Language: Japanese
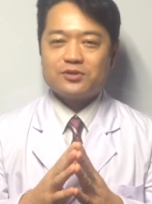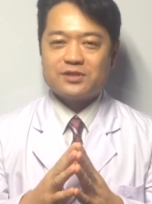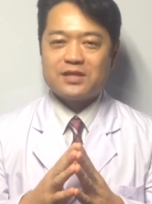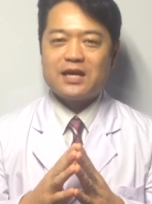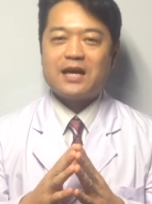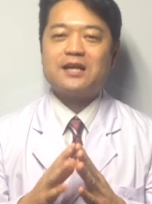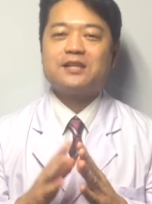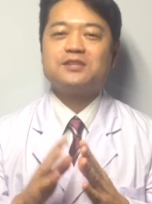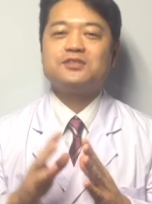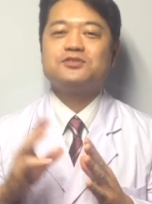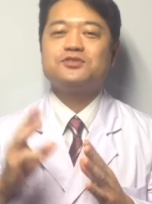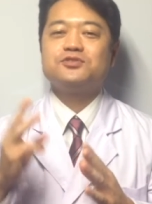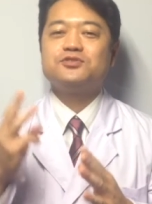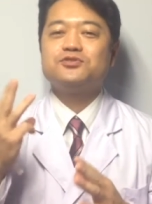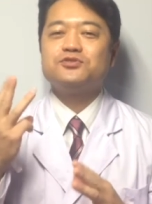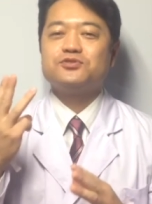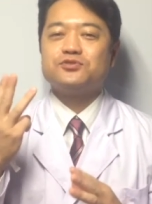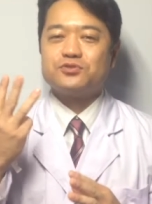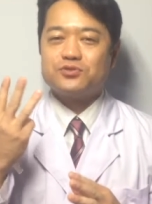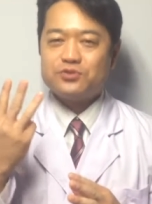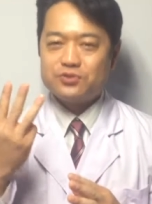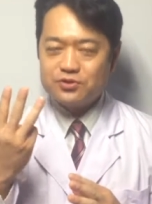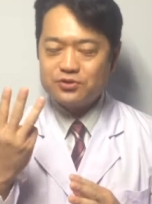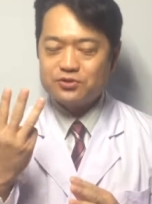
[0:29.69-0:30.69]
三
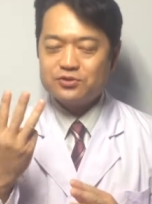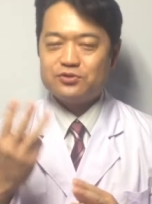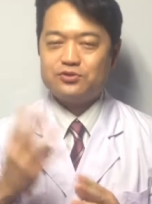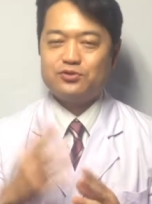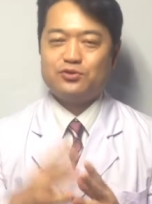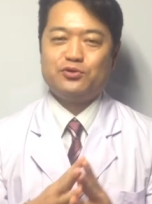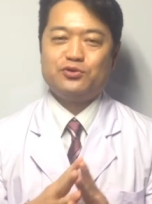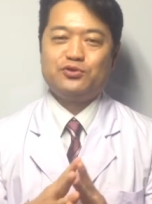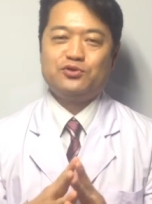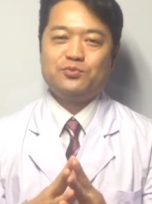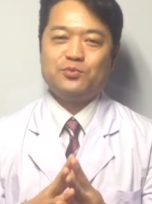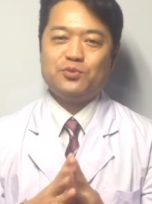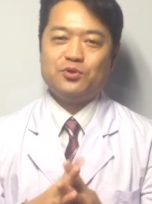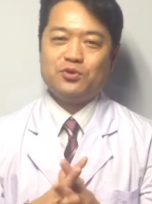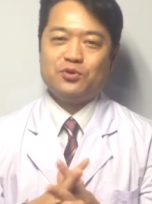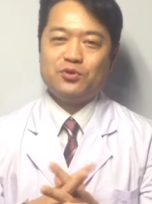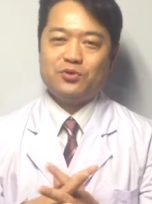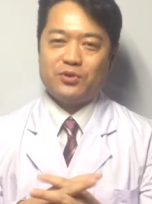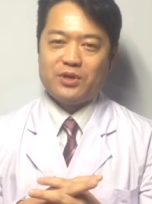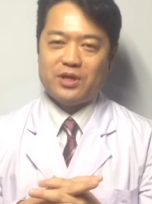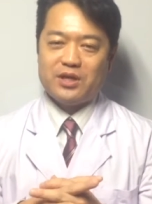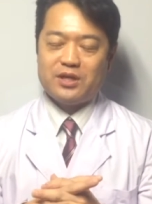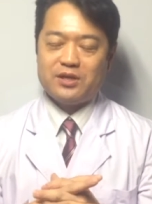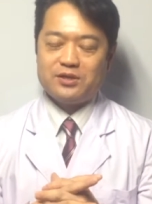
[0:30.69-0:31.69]
重苦というもの
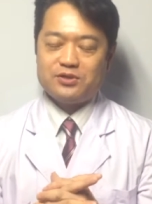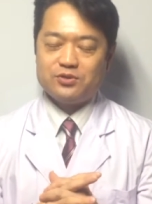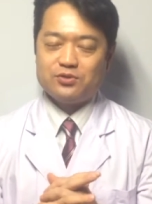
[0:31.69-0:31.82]
をね、